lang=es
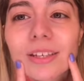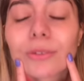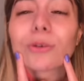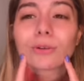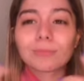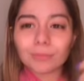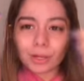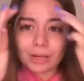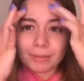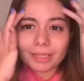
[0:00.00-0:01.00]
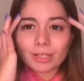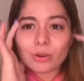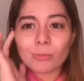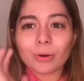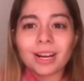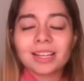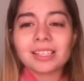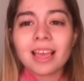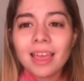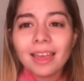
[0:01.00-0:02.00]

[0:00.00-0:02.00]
estoy con problemitas hormonales,